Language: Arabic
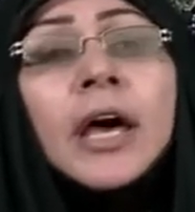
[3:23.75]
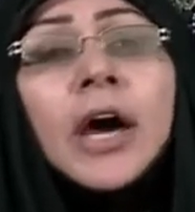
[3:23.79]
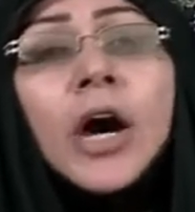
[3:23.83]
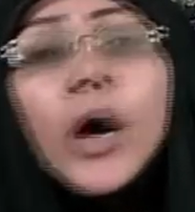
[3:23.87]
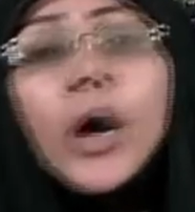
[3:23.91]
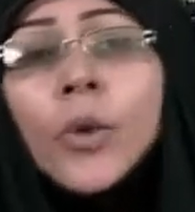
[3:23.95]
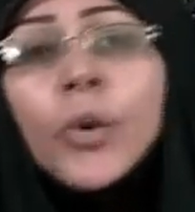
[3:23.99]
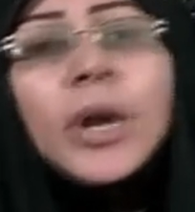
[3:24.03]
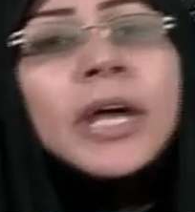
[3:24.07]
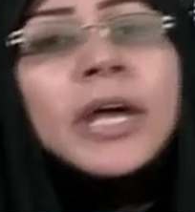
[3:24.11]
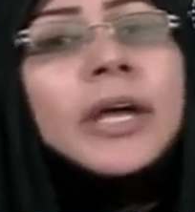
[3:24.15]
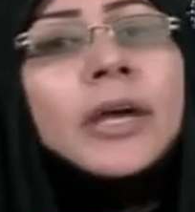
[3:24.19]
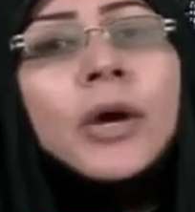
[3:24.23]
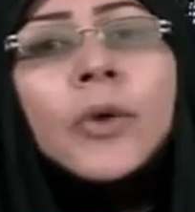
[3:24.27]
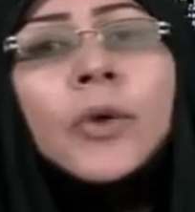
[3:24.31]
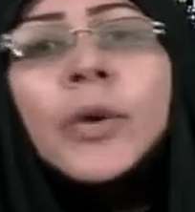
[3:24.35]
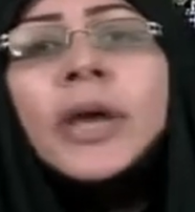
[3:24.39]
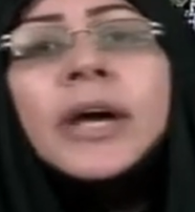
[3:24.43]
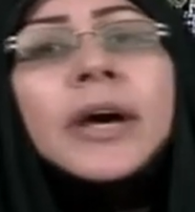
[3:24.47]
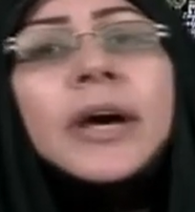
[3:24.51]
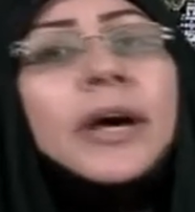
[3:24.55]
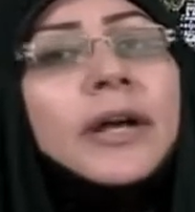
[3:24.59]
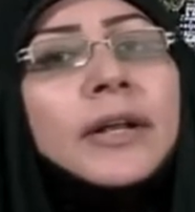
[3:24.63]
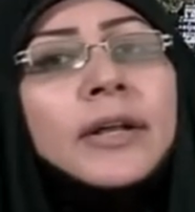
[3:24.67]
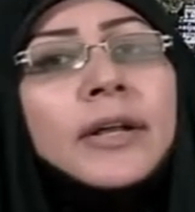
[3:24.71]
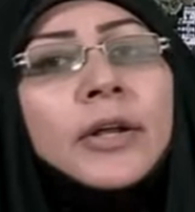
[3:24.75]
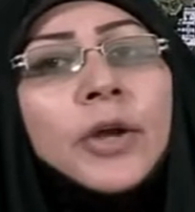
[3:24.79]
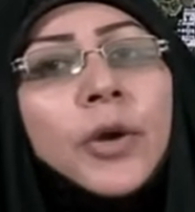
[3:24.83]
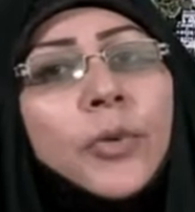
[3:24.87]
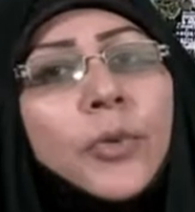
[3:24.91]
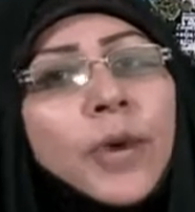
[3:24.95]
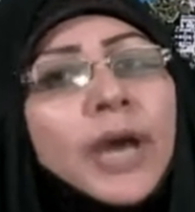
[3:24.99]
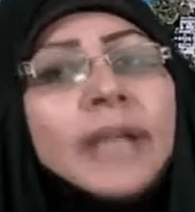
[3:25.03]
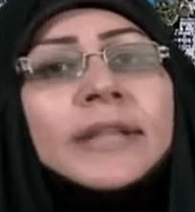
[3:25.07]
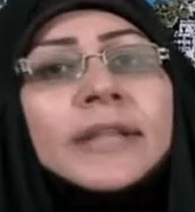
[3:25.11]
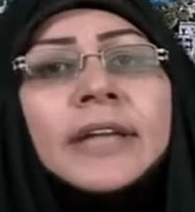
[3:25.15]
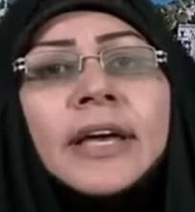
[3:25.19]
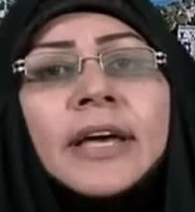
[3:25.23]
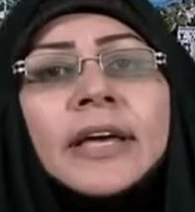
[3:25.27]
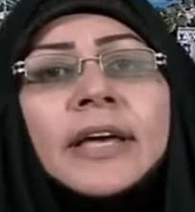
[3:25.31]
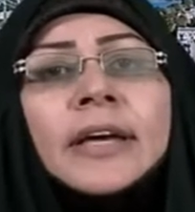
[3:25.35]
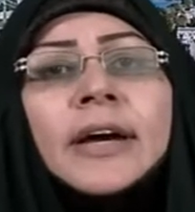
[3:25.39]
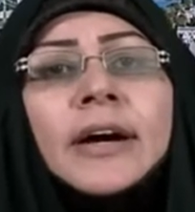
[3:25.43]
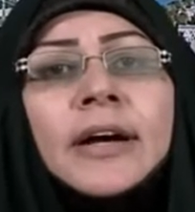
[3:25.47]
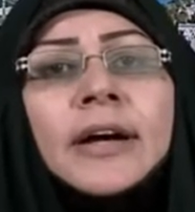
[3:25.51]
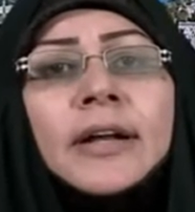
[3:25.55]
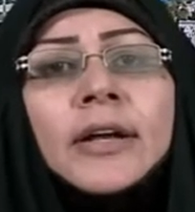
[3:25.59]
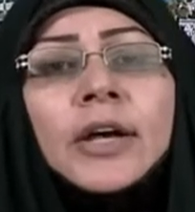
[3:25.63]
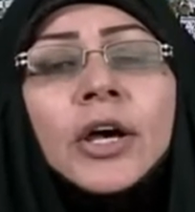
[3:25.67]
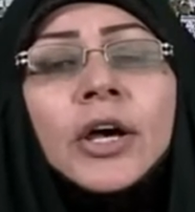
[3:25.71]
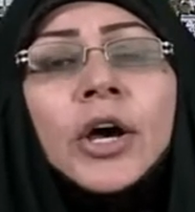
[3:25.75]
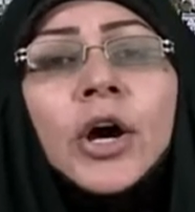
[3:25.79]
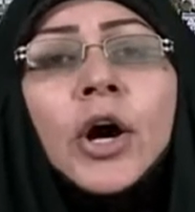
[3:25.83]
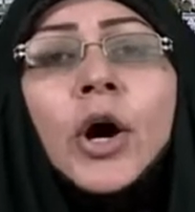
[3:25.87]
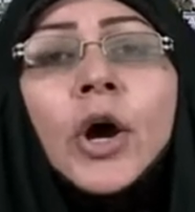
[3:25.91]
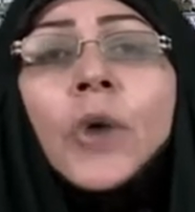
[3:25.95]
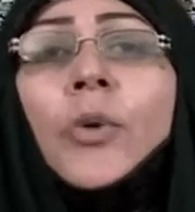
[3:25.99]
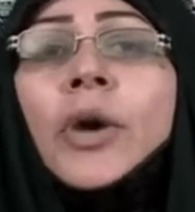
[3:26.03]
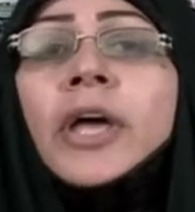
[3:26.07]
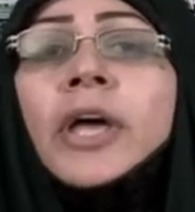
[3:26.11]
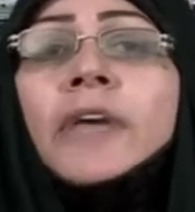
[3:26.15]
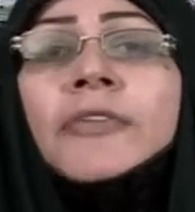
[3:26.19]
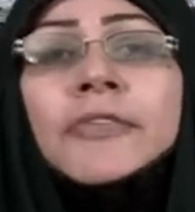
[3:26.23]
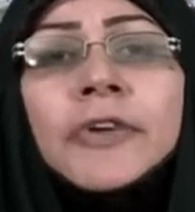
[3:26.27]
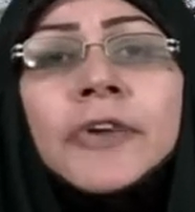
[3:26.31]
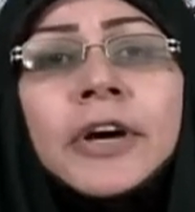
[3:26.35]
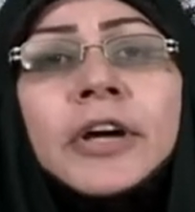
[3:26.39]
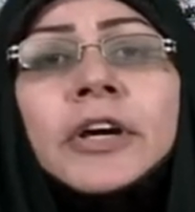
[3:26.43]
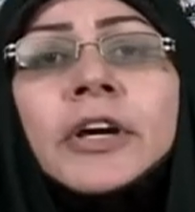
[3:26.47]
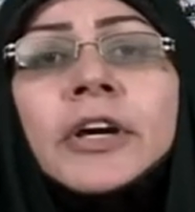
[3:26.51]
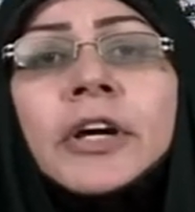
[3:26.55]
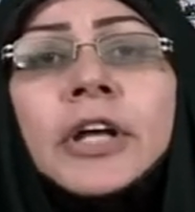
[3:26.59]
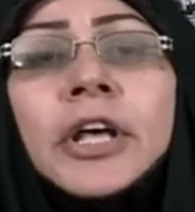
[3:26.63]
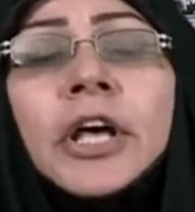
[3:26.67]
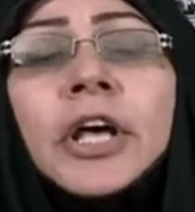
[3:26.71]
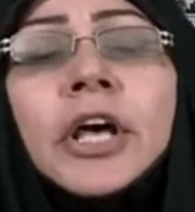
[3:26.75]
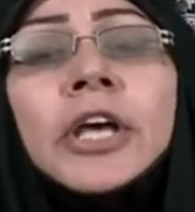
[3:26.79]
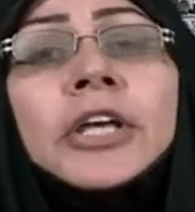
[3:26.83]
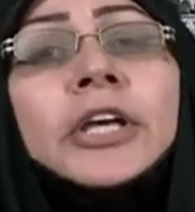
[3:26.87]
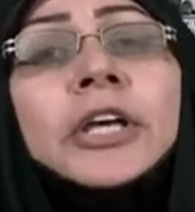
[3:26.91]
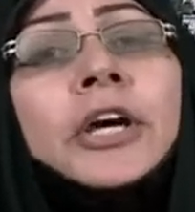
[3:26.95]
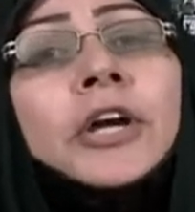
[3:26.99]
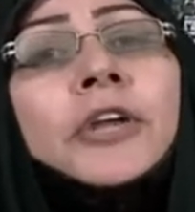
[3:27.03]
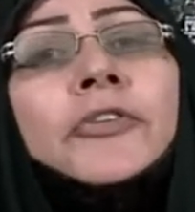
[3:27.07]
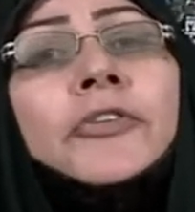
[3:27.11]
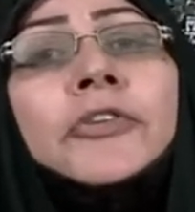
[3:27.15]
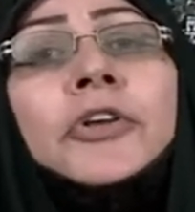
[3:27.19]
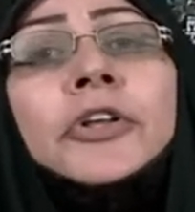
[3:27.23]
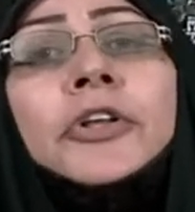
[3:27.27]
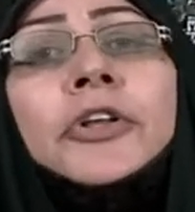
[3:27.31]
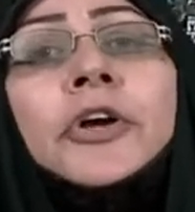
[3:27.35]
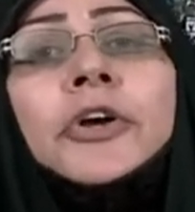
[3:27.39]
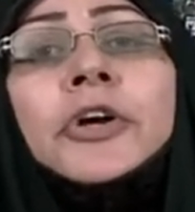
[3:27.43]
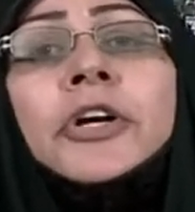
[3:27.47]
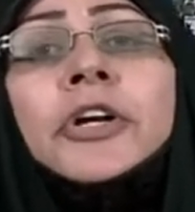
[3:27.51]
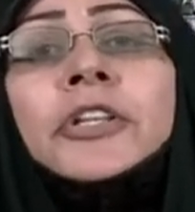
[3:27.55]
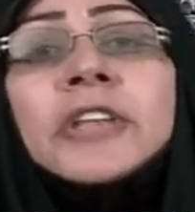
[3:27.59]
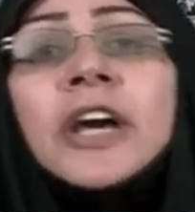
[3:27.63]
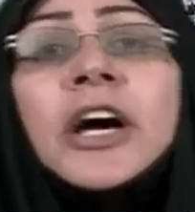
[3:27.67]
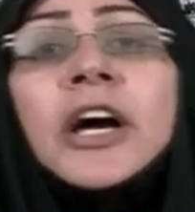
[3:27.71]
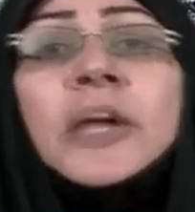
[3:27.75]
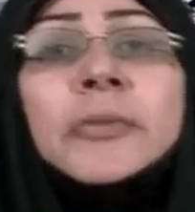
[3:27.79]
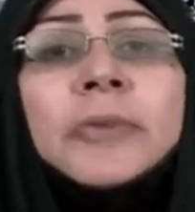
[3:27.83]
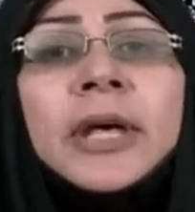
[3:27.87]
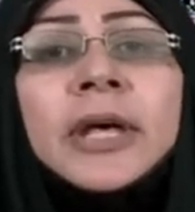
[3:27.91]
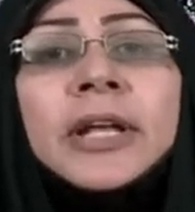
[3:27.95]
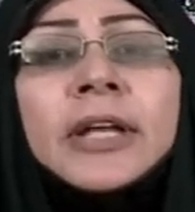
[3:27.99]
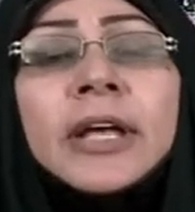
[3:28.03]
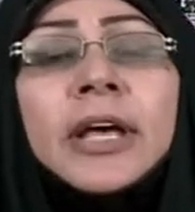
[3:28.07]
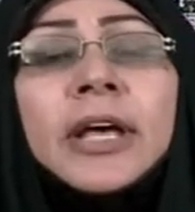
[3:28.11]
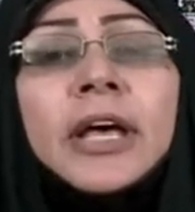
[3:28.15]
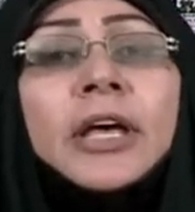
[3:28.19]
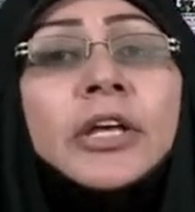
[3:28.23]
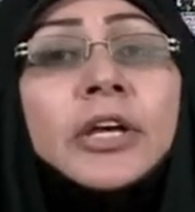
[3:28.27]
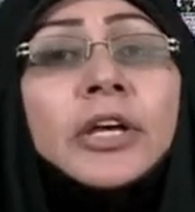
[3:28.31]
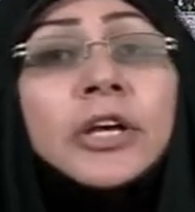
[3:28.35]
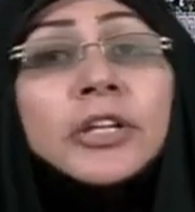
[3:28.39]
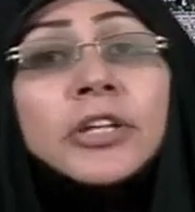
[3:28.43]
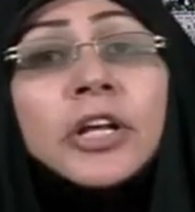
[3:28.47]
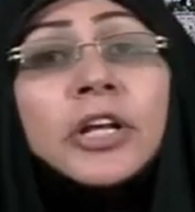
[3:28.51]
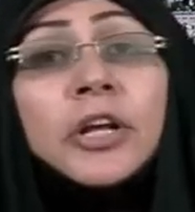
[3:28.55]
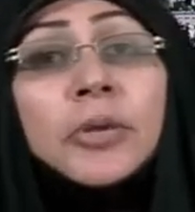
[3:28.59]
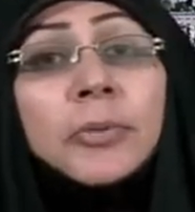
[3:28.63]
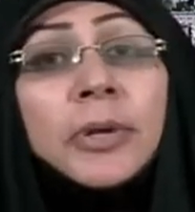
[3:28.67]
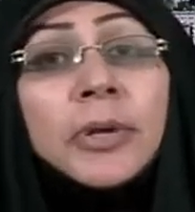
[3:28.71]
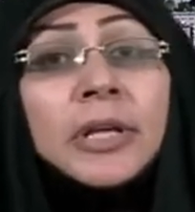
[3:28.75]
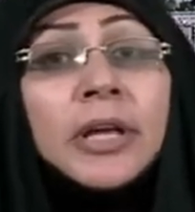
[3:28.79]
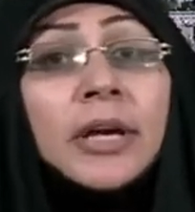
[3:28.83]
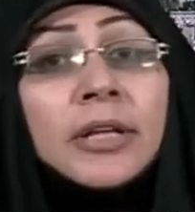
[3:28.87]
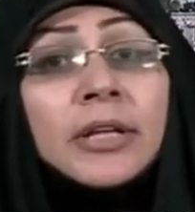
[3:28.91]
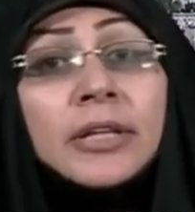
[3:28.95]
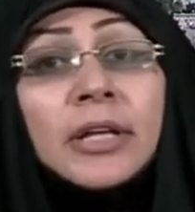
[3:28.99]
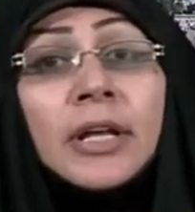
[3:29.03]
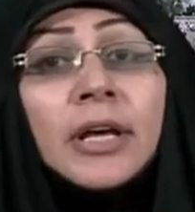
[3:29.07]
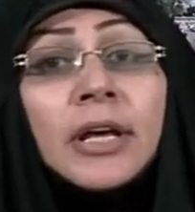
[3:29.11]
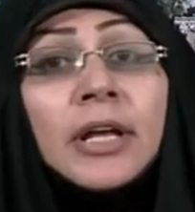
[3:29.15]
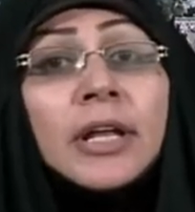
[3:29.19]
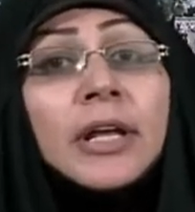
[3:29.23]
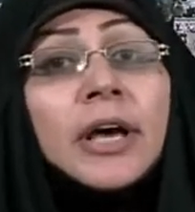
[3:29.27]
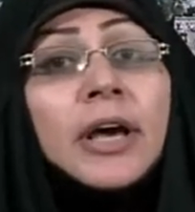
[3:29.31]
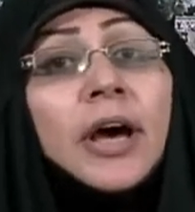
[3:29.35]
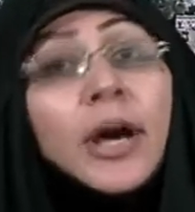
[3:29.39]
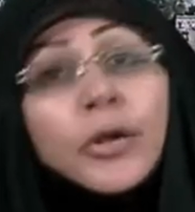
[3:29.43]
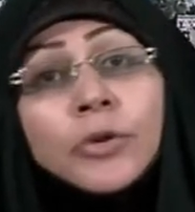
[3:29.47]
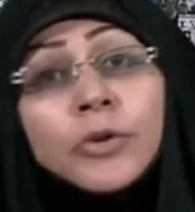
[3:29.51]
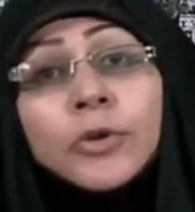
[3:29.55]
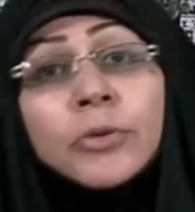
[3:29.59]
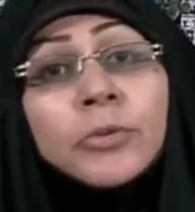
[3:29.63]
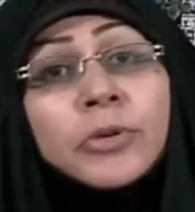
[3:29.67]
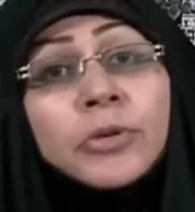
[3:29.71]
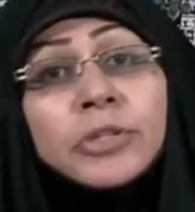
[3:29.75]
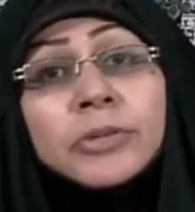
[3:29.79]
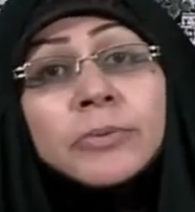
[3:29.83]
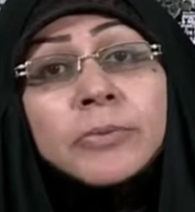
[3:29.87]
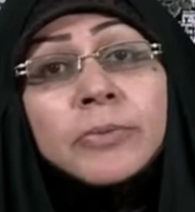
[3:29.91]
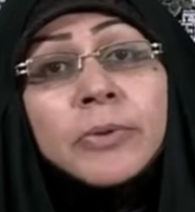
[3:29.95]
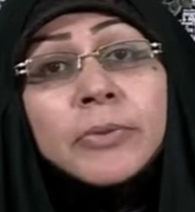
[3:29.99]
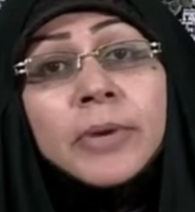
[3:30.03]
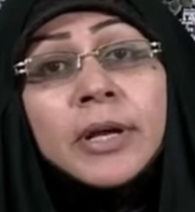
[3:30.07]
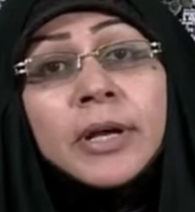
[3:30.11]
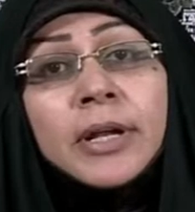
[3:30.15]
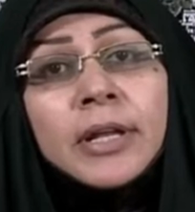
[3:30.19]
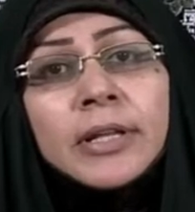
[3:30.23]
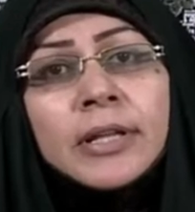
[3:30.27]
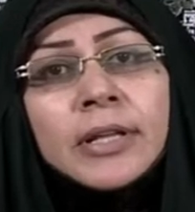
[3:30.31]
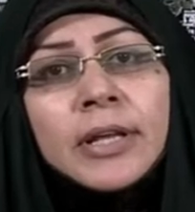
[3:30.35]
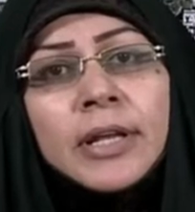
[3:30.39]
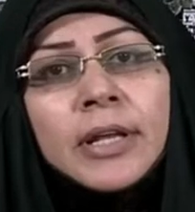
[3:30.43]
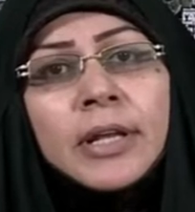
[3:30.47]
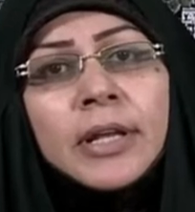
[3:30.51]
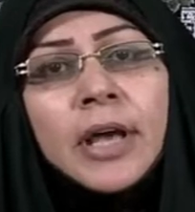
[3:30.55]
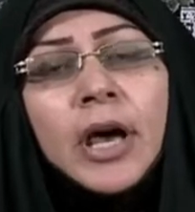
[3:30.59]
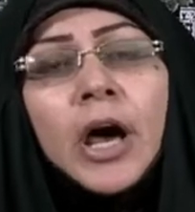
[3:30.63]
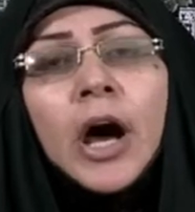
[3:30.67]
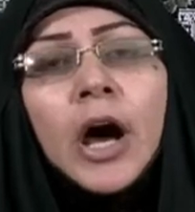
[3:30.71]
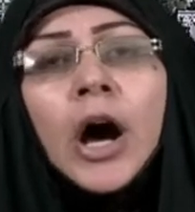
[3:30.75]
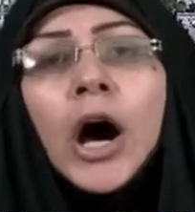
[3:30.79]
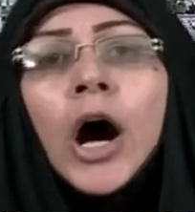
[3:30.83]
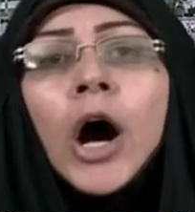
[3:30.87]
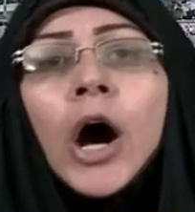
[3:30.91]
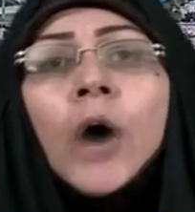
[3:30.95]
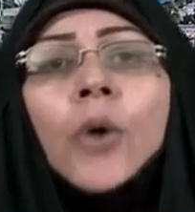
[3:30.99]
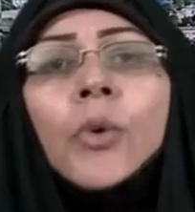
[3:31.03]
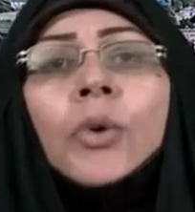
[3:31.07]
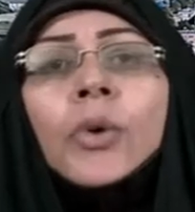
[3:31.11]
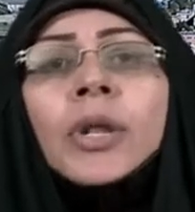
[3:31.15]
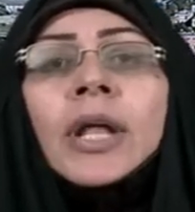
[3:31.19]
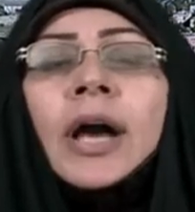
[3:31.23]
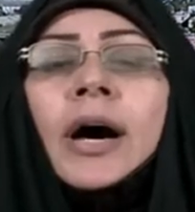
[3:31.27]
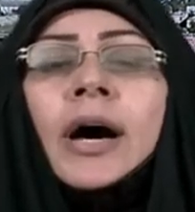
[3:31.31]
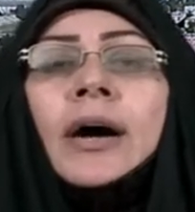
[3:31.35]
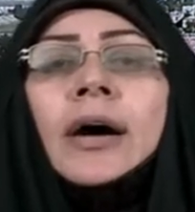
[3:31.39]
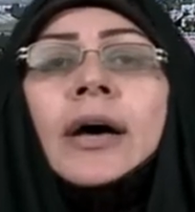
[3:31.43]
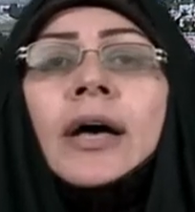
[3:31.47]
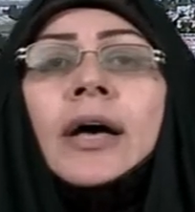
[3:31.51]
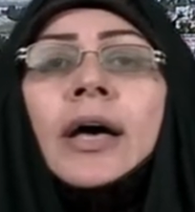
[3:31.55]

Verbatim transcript: هو هو يقرر هو عنده خيار هو يفكر يعرف أنه يختار من يخترق من يخترق القانون مبررة أو لا